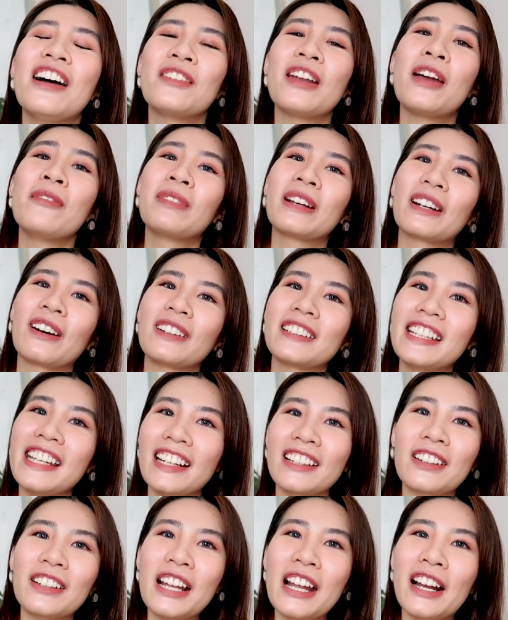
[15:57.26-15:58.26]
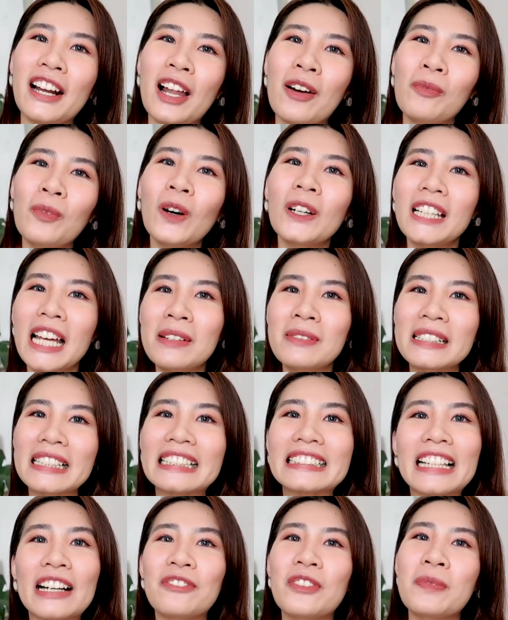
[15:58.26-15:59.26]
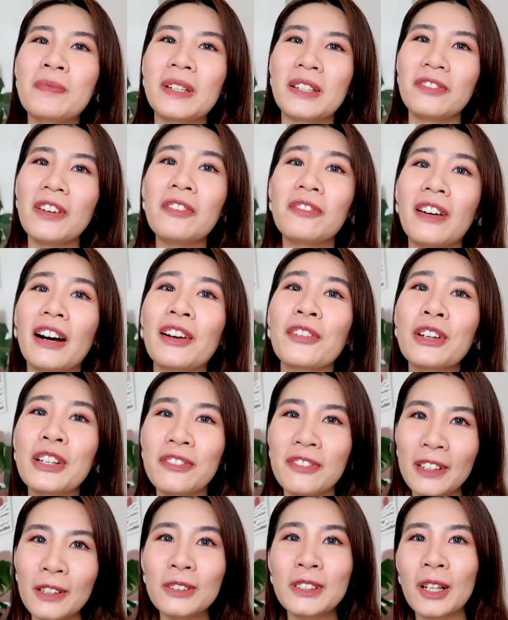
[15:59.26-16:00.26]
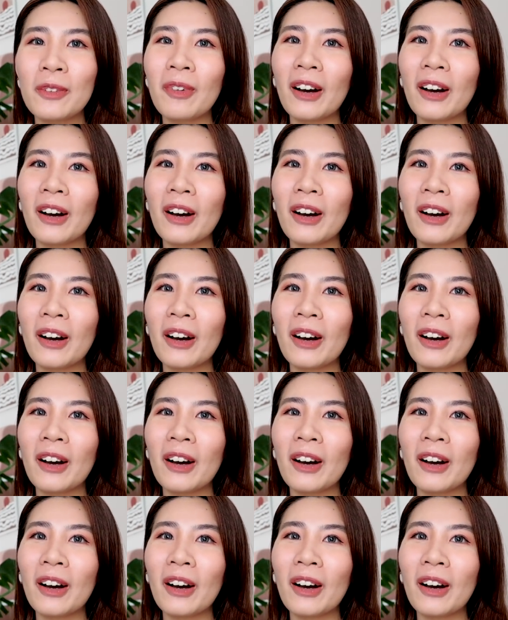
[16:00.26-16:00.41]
để mình có tiền có thể là mua thêm những cái sản phẩm mỹ phẩm và review cho